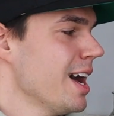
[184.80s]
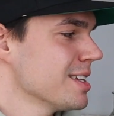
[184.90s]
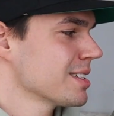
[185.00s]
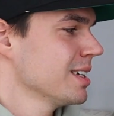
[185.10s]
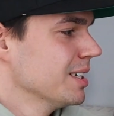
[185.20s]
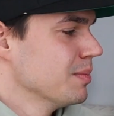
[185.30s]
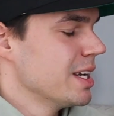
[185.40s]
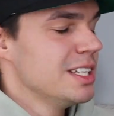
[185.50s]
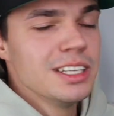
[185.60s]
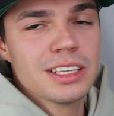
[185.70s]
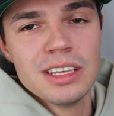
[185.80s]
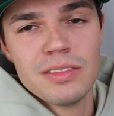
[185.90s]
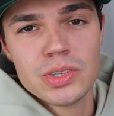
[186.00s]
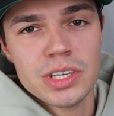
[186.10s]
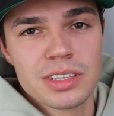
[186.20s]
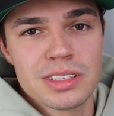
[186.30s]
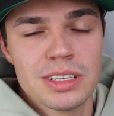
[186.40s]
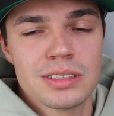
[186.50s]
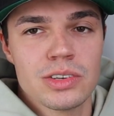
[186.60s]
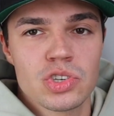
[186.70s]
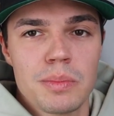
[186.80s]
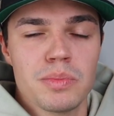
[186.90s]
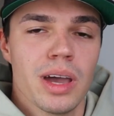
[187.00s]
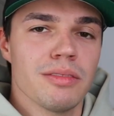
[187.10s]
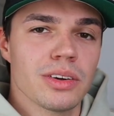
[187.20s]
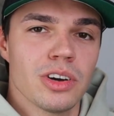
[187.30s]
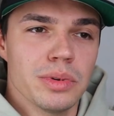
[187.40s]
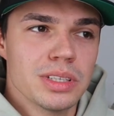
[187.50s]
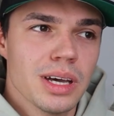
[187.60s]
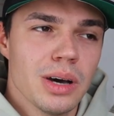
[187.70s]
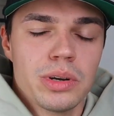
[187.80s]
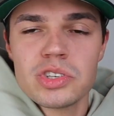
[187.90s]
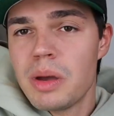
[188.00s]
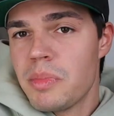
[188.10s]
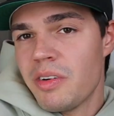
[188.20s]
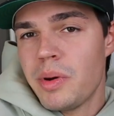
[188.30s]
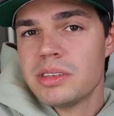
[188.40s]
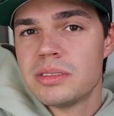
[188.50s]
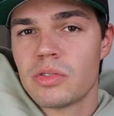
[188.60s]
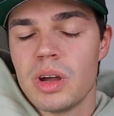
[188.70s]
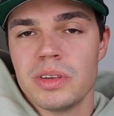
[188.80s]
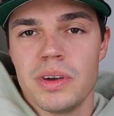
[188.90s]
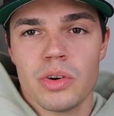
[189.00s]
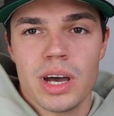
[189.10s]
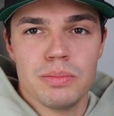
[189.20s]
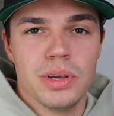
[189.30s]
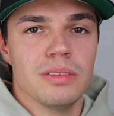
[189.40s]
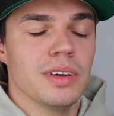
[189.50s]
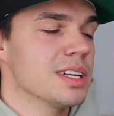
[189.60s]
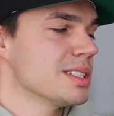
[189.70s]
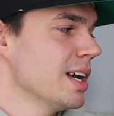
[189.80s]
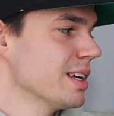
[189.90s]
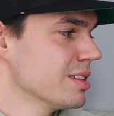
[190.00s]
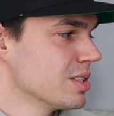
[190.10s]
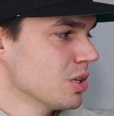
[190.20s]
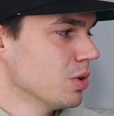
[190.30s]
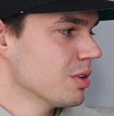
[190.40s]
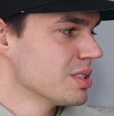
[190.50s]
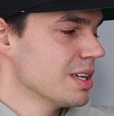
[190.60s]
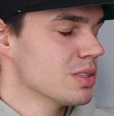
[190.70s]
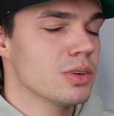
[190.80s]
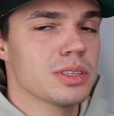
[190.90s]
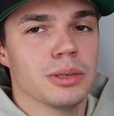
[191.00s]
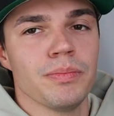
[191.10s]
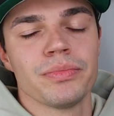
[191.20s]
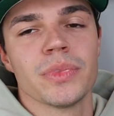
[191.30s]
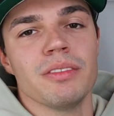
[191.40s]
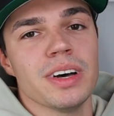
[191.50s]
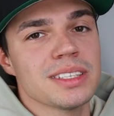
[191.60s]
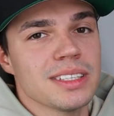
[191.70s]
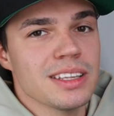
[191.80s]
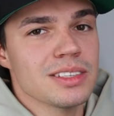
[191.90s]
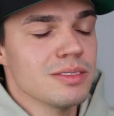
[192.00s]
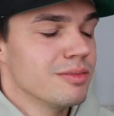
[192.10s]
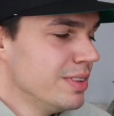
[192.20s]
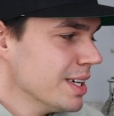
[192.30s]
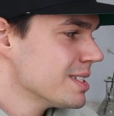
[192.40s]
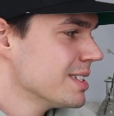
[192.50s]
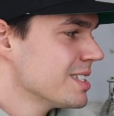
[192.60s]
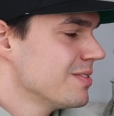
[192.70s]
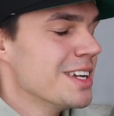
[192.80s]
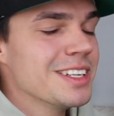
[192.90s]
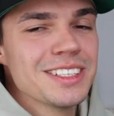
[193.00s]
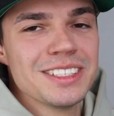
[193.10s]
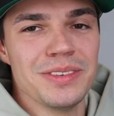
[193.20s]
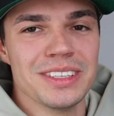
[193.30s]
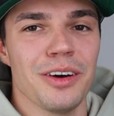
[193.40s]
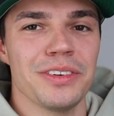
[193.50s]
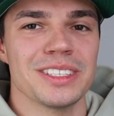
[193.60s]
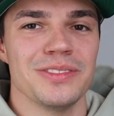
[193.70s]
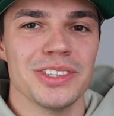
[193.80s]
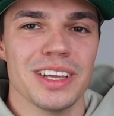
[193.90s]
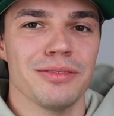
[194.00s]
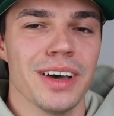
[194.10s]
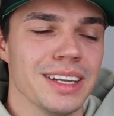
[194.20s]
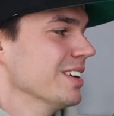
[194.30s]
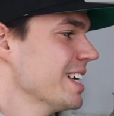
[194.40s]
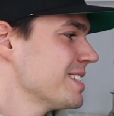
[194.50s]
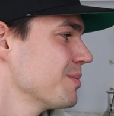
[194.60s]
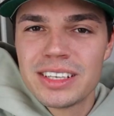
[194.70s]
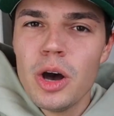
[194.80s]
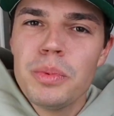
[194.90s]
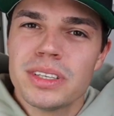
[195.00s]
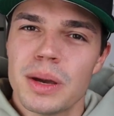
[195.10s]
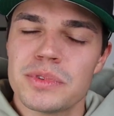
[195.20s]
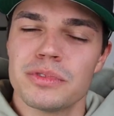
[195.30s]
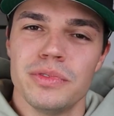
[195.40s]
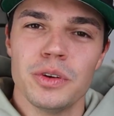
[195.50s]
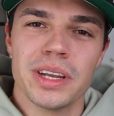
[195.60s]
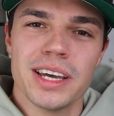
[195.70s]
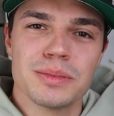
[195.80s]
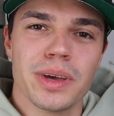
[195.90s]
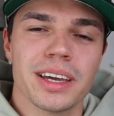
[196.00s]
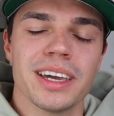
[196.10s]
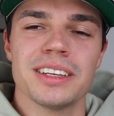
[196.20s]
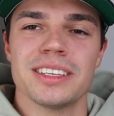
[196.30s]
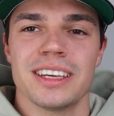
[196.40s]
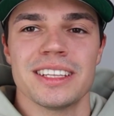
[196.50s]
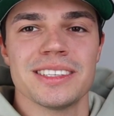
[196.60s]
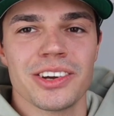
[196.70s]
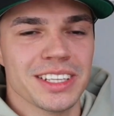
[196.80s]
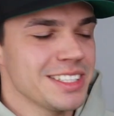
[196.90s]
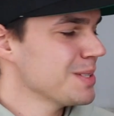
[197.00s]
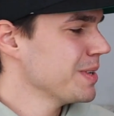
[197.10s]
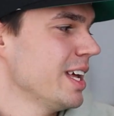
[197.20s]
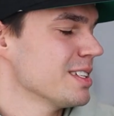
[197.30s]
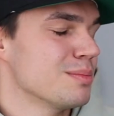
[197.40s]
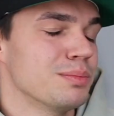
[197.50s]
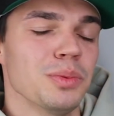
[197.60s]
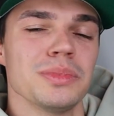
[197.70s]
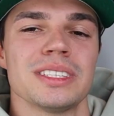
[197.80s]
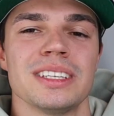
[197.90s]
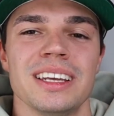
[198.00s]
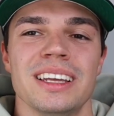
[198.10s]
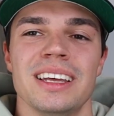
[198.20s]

Ask. Ähm, an diejenigen, die eventuell interessiert sind, schreibt mir einfach einen Kommentar oder schreibt mir einfach bei Instagram. Ich werde auch anpinnen, wenn das Teil dann sold out sein sollte. Was es sein wird, das werdet ihr jetzt hier im Laufe dieses Videos erfahren. Und jetzt, ich glaube, ich habe zu viel um den heißen Brei geredet. Ich zeige euch jetzt erstmal den ersten Bums.